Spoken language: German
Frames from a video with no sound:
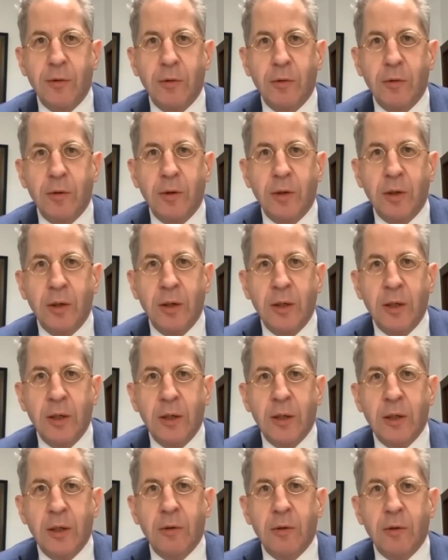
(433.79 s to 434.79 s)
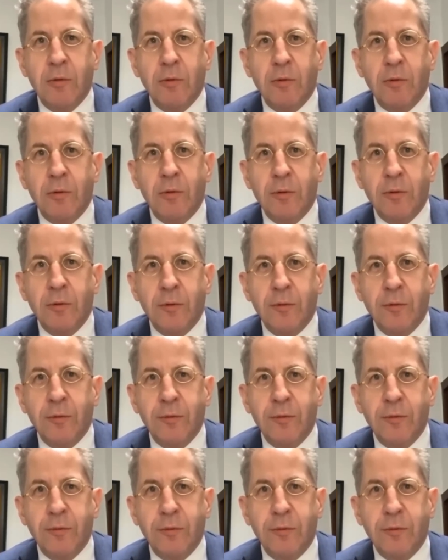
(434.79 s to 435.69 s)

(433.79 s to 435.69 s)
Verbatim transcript: und führt die Mitarbeiter der,